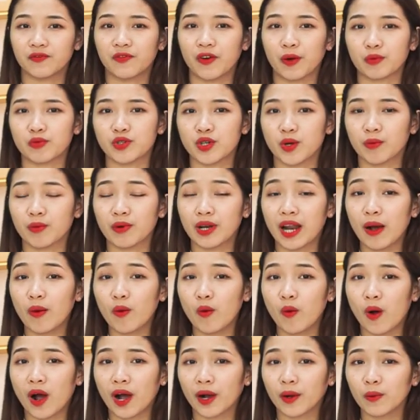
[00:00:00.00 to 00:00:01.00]
phòng chống lão
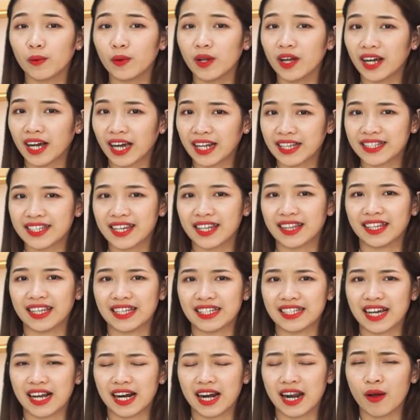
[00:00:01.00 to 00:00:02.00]
hóa cũng như là ngăn chặn
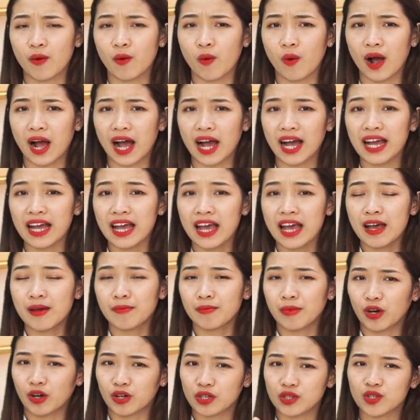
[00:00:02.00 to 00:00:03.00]
tình trạng lão hóa,
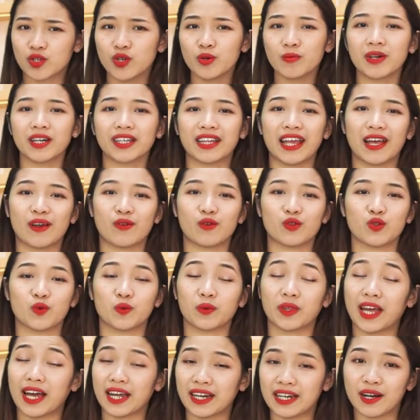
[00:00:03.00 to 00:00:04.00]
mà còn giúp cơ thể của
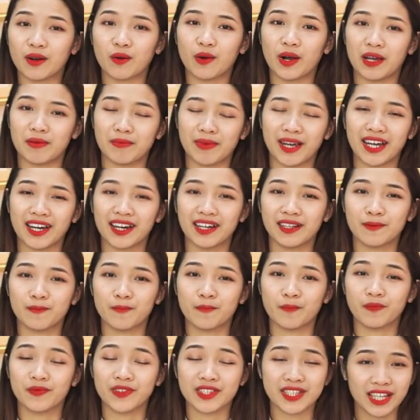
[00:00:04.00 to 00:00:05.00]
chúng ta được khỏe mạnh hơn.
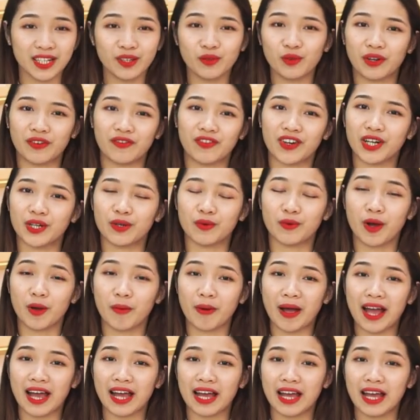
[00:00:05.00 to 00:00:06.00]
Rất tuyệt vời đúng không
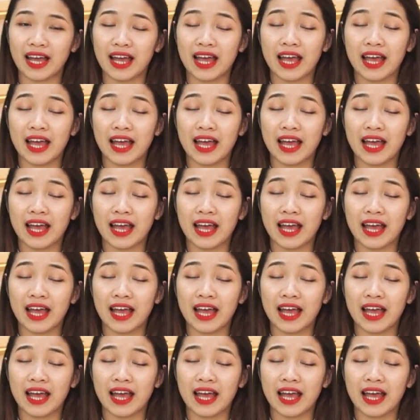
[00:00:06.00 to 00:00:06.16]
ạ?